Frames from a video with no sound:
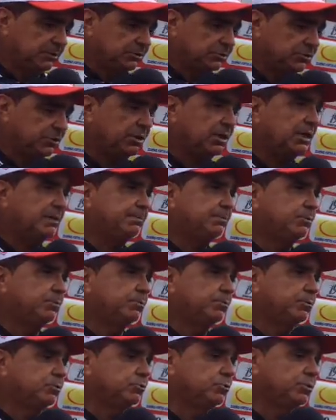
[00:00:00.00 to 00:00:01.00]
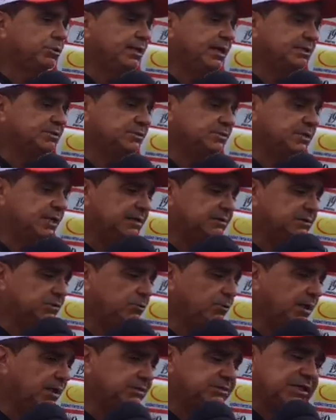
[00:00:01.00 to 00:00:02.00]
jogar por, por, dois resultados
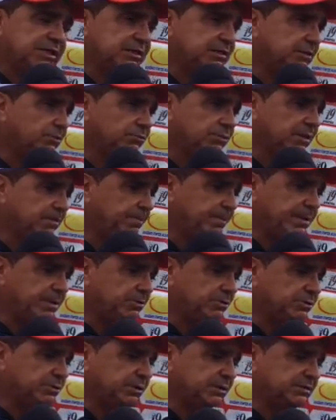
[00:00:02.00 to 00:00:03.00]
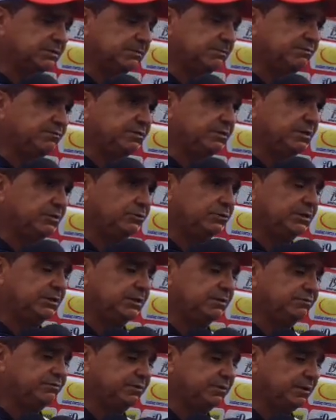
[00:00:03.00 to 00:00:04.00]
iguais, já que não tem pênalti na semifinal nem
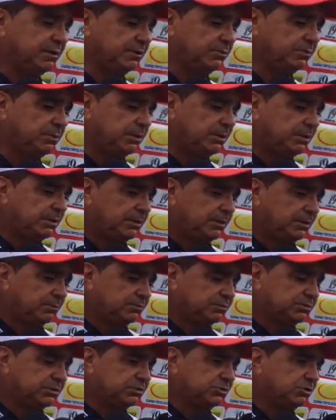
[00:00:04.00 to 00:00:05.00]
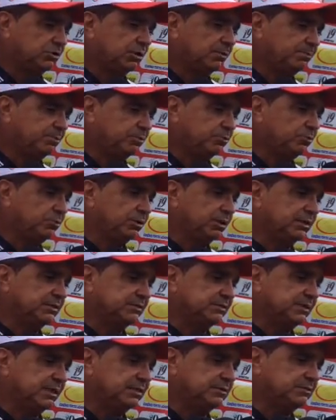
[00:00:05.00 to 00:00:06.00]
na final. Você joga por dois
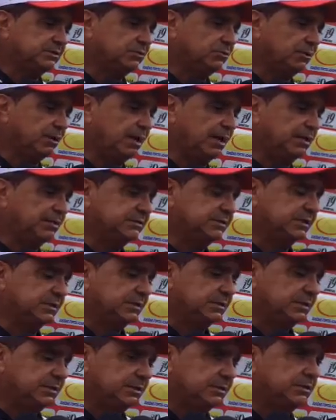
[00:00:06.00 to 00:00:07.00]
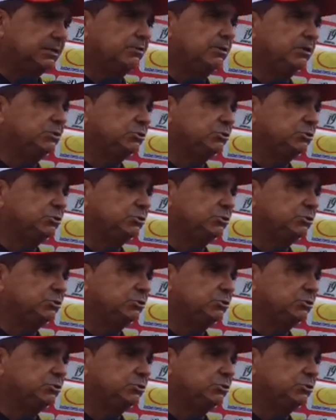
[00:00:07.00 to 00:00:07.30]
resultados iguais, então